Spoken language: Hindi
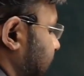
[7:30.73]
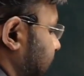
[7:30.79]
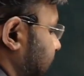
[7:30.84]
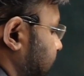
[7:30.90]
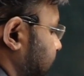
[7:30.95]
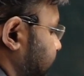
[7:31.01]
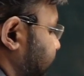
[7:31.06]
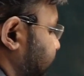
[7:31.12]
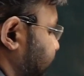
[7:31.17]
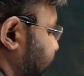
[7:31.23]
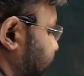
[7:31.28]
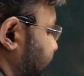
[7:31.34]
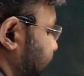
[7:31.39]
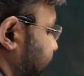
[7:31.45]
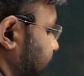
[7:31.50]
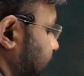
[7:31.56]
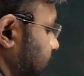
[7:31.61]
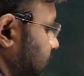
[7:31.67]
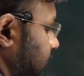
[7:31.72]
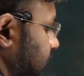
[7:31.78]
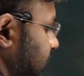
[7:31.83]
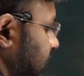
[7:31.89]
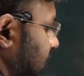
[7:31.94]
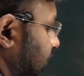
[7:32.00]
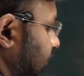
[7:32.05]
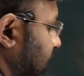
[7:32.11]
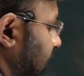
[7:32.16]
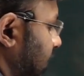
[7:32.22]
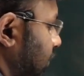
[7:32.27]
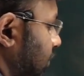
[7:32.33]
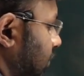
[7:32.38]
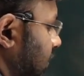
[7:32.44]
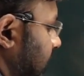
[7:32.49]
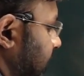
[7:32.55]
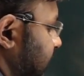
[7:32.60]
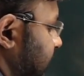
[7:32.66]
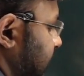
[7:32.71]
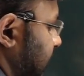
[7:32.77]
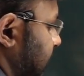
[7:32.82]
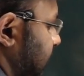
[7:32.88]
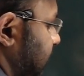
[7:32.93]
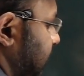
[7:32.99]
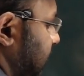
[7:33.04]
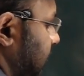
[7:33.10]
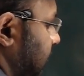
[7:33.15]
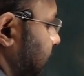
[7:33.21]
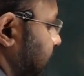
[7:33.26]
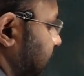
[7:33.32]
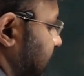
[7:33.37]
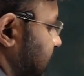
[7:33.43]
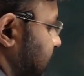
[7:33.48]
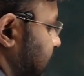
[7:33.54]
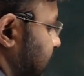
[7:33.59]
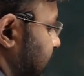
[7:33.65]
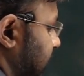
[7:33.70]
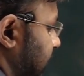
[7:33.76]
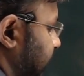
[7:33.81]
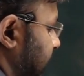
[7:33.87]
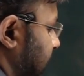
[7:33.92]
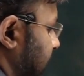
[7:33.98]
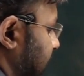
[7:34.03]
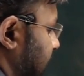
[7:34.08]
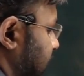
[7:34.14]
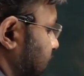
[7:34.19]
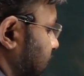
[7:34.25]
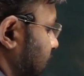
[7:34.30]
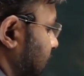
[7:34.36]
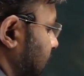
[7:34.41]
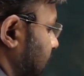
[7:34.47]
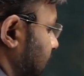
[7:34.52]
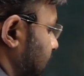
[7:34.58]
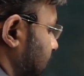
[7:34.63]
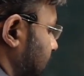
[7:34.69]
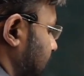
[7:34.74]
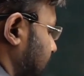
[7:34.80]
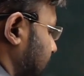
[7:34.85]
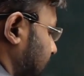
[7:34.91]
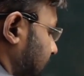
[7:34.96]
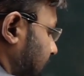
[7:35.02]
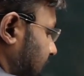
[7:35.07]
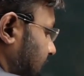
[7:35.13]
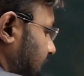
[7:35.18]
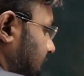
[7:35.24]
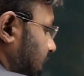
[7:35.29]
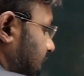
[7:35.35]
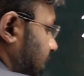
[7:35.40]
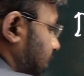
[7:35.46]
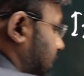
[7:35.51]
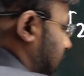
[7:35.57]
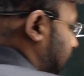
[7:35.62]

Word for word: है वैल्यू को वापस कर लीजिए प्लस थी यहीं पे लगाना चाहो लगा लो तो